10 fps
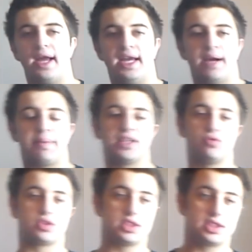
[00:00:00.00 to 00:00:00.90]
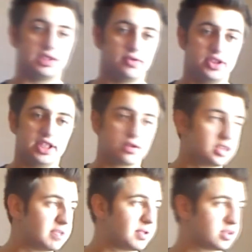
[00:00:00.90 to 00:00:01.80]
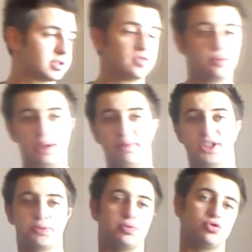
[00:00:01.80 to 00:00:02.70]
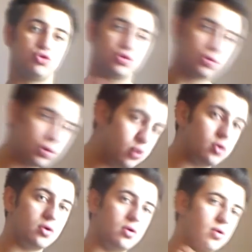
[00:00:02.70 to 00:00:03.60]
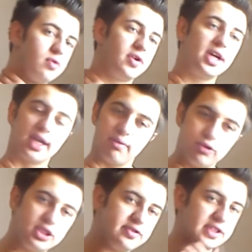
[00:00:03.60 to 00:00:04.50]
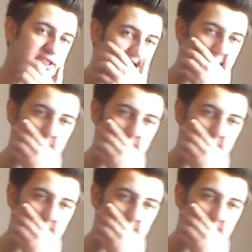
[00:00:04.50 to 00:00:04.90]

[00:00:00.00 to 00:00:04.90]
Et après, donc, ce qui veut dire que si par exemple ça vous plaît pas, je peux toujours le, rouvrir et modifier ce qui va